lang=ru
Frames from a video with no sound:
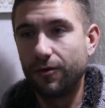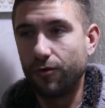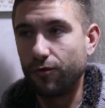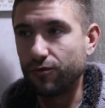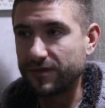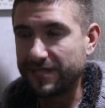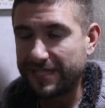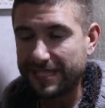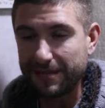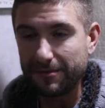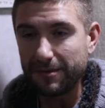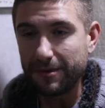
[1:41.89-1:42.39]

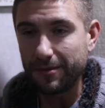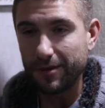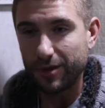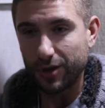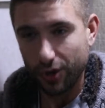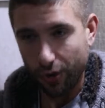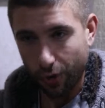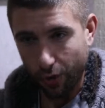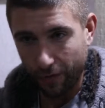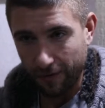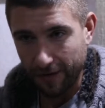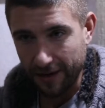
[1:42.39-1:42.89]
Он
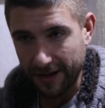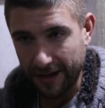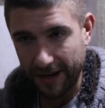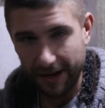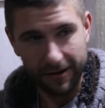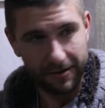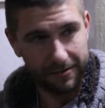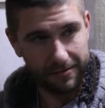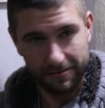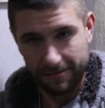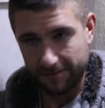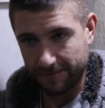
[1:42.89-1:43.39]
семиметровый,
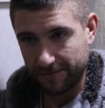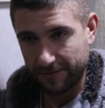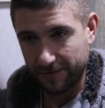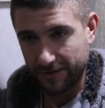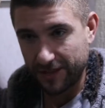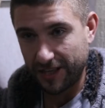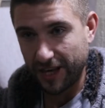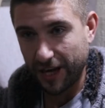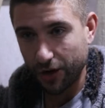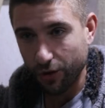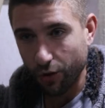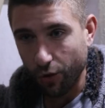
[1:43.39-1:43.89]
как
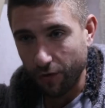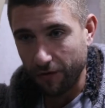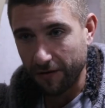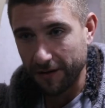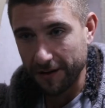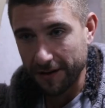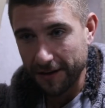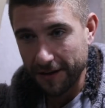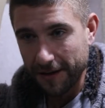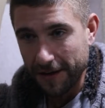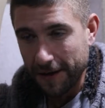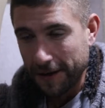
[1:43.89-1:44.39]

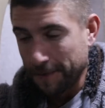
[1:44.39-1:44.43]
здоровый.